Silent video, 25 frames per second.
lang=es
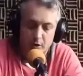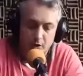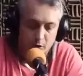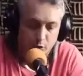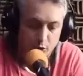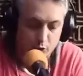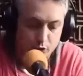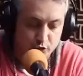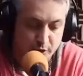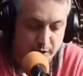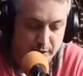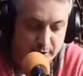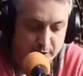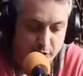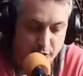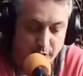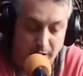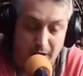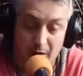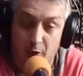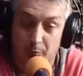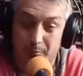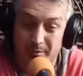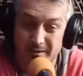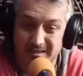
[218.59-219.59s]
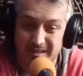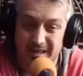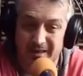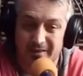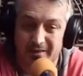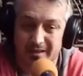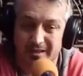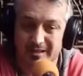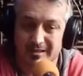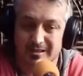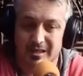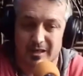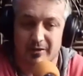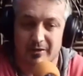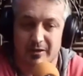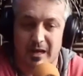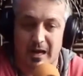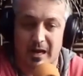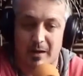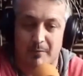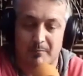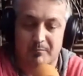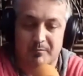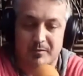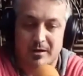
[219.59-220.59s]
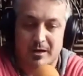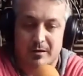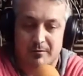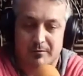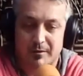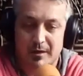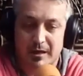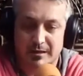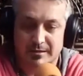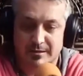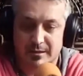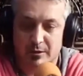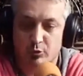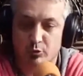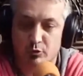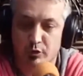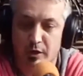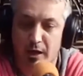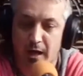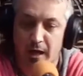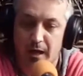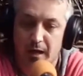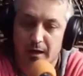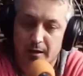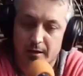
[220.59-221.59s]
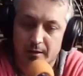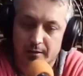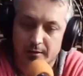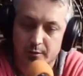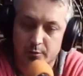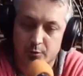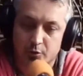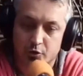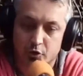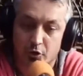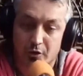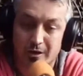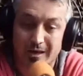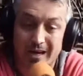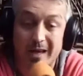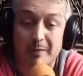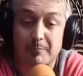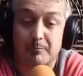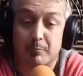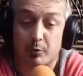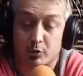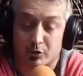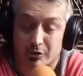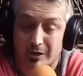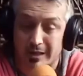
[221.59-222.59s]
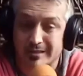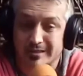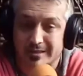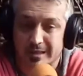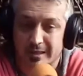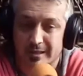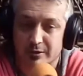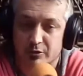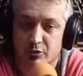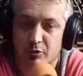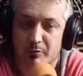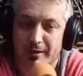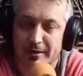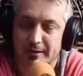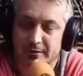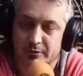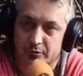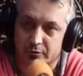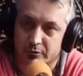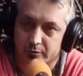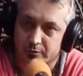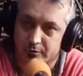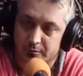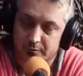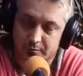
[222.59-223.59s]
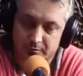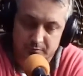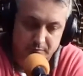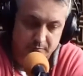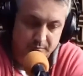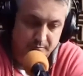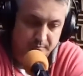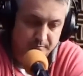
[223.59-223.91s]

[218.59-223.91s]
un, seleccionado, a pesar de que sea de la, de la segunda división, la importancia que toma eso.